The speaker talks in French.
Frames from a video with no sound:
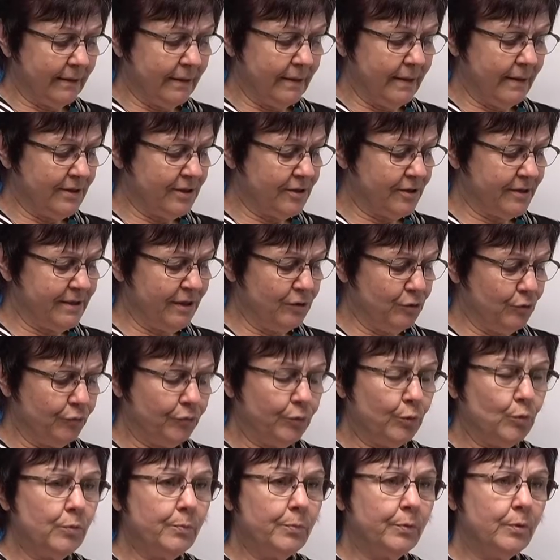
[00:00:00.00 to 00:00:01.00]
est-ce que c'est
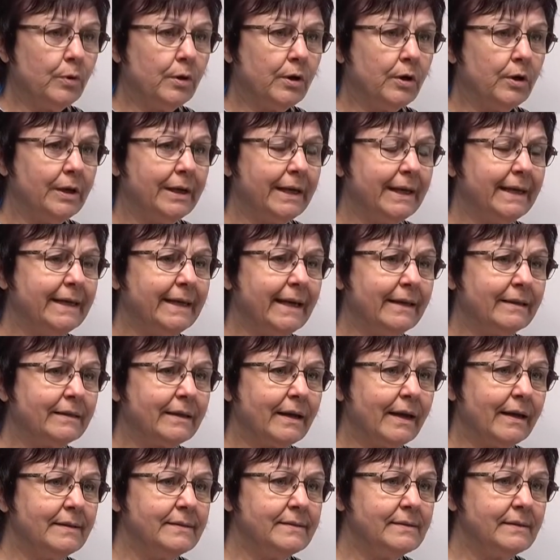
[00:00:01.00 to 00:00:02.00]
nouveau pour les
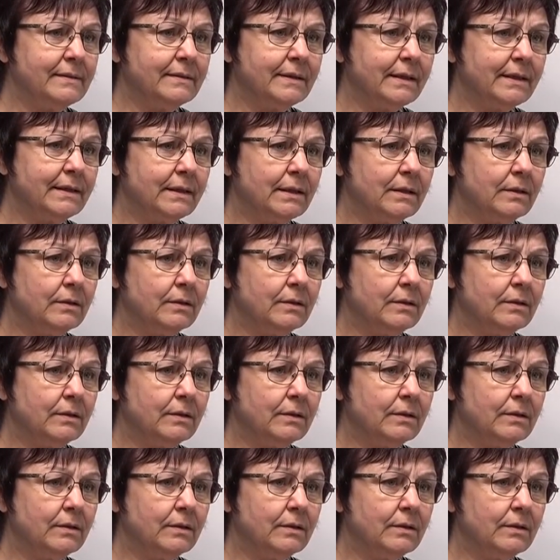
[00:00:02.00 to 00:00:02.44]
quatre ans cette année?